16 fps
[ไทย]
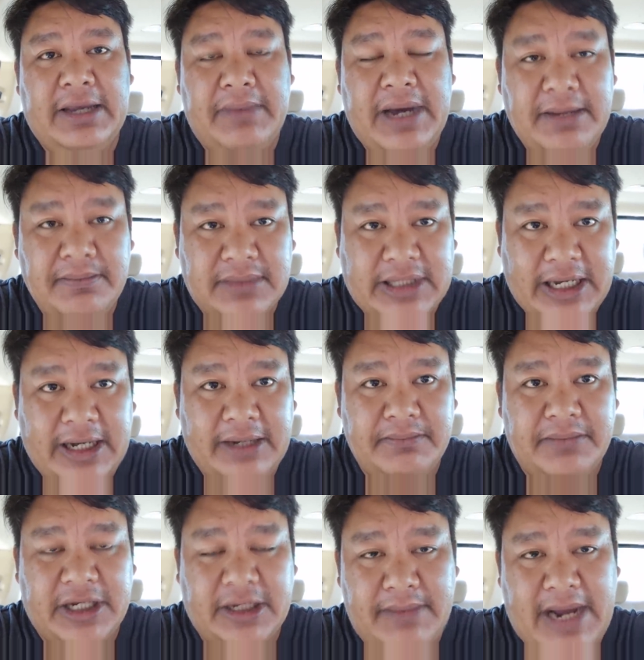เพิ่มเติม
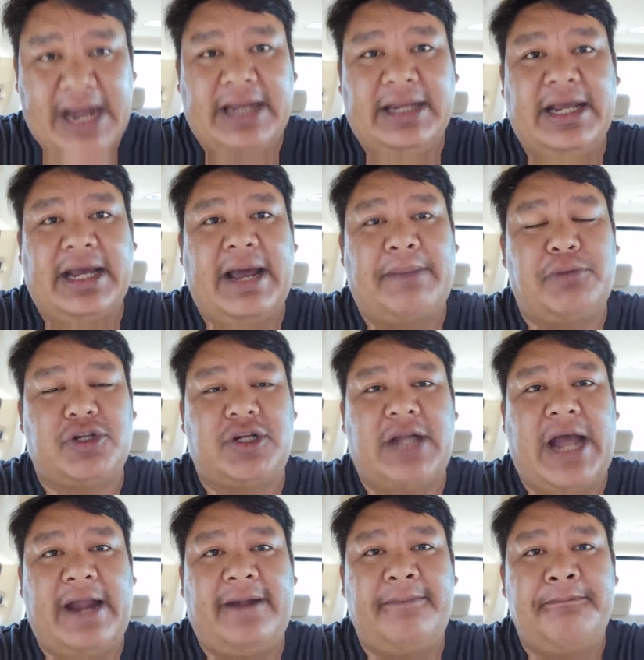หรือไม่นะครับ เพราะ
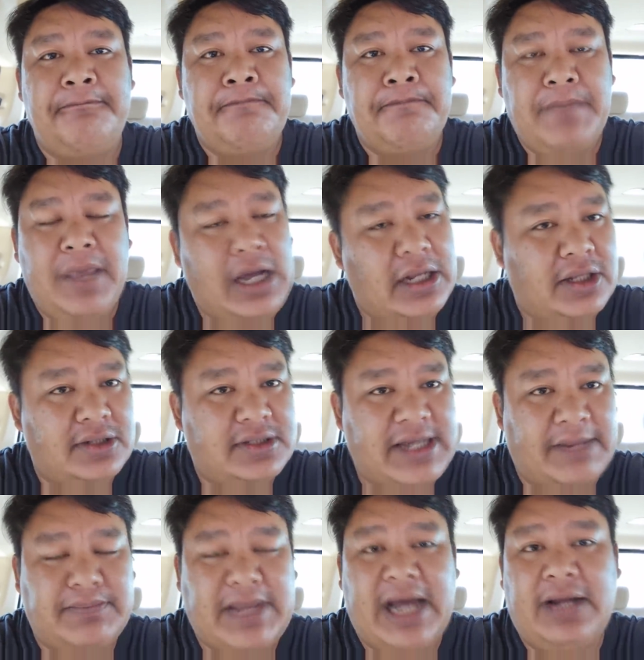ฉะนั้นเดี๋ยวก็ต้อง
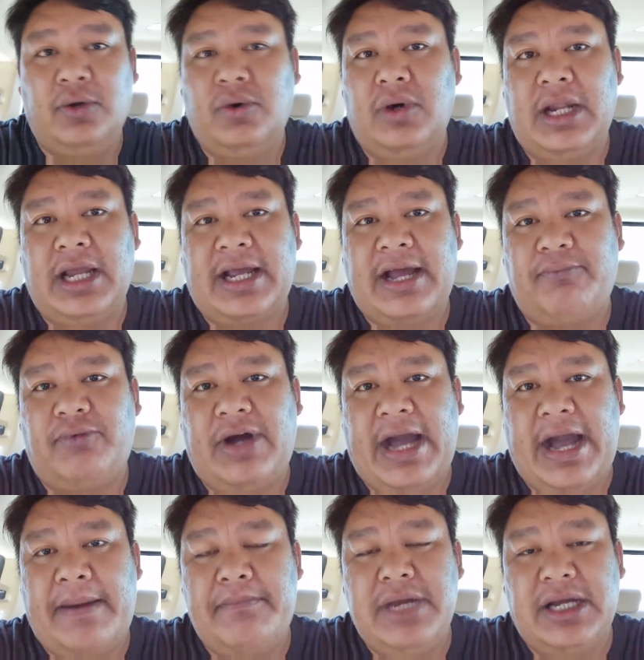จับตาดูแลครับ
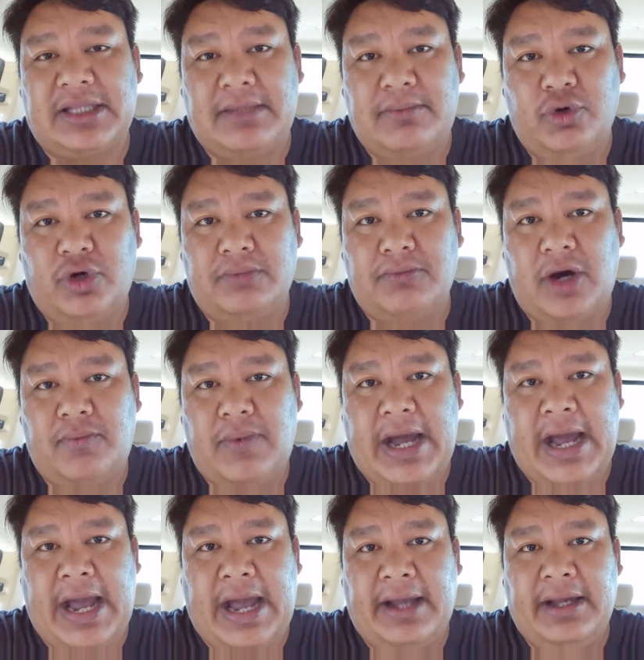ว่าเมื่อตำรวจบอก
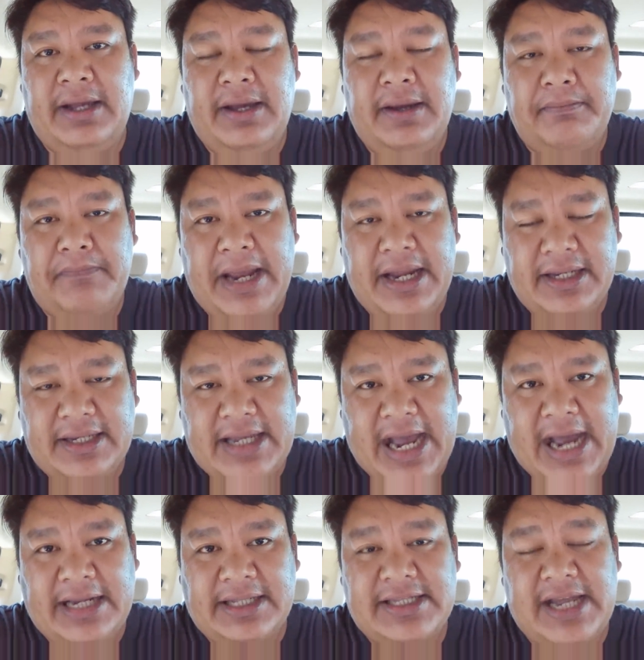ว่า เป็น
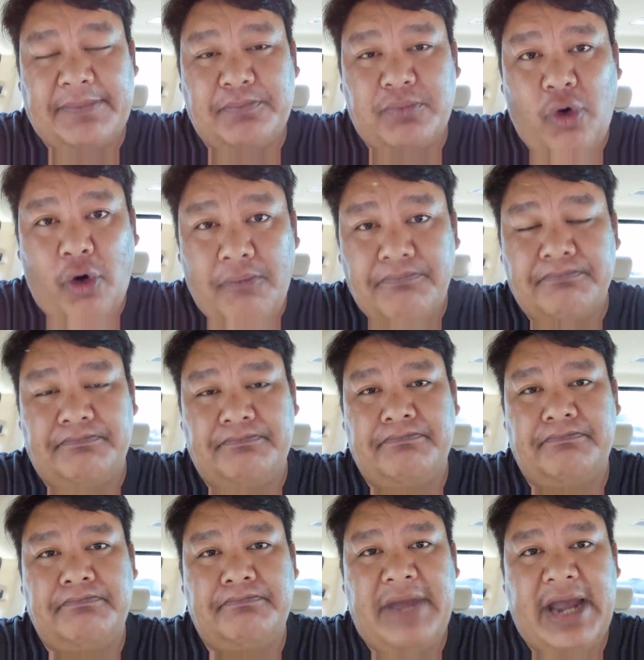การจับกลุ่ม
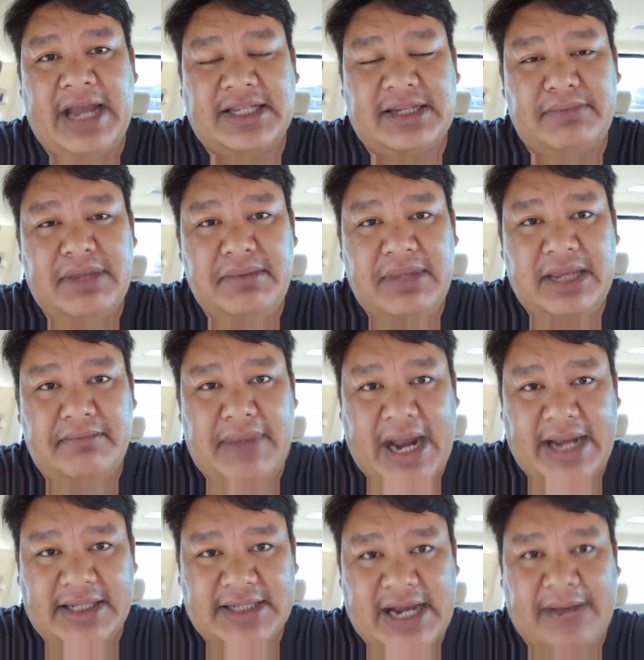แม้จะไม่มีห
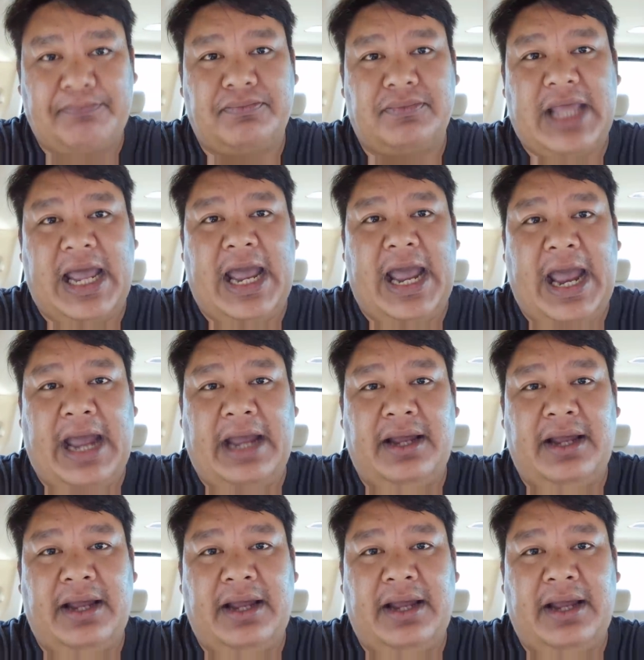มายจับแต่